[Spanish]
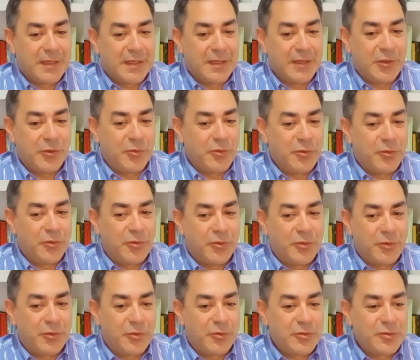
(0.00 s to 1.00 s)
no,
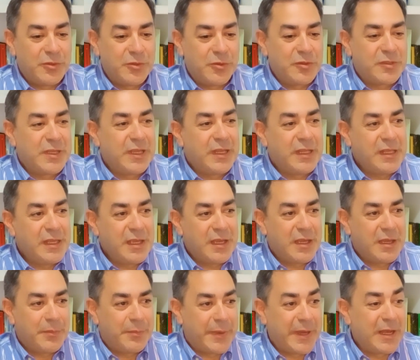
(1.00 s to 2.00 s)
no, no, no
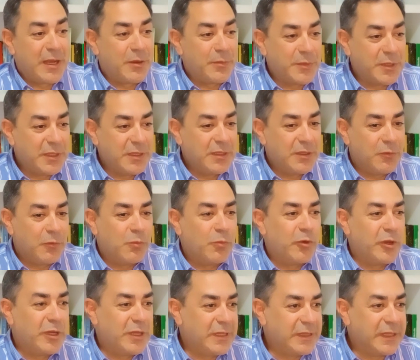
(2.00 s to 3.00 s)
sería para mí un
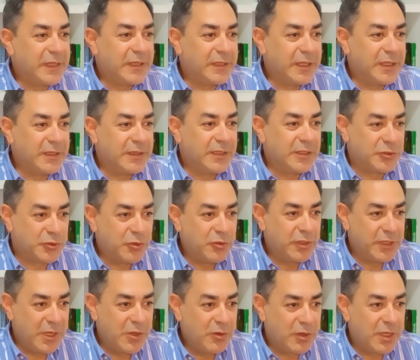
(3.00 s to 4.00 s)
buen intendente. Yo
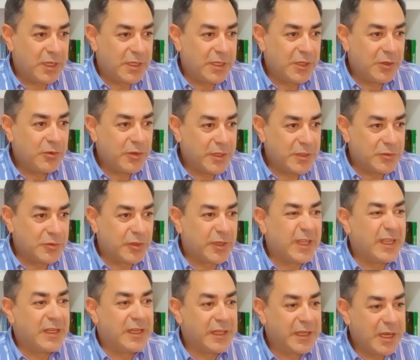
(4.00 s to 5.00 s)
es lo que quiero es eso,
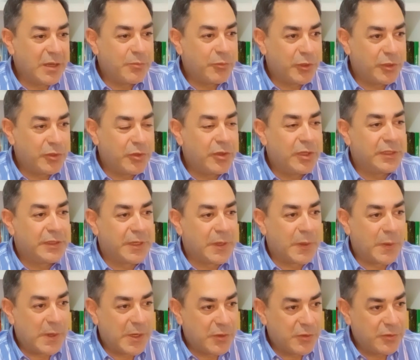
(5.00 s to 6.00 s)
generar puestos de
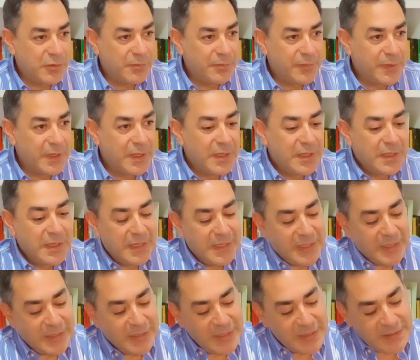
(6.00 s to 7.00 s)
trabajo
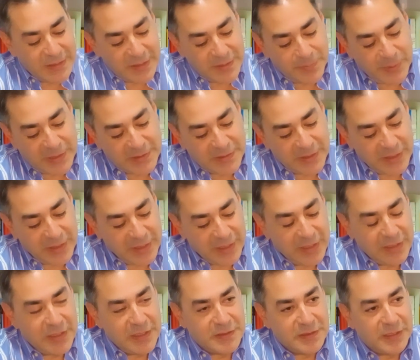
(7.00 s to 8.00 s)
y ese va a ser
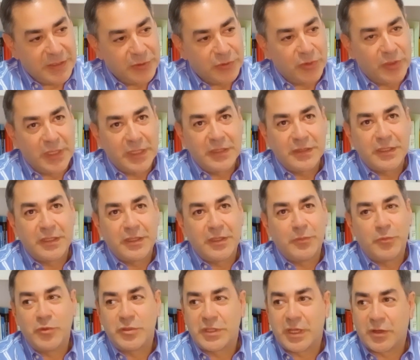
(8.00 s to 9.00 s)
el desentonante de
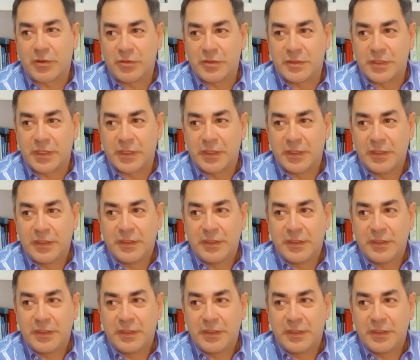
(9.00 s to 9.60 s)
muchas cosas.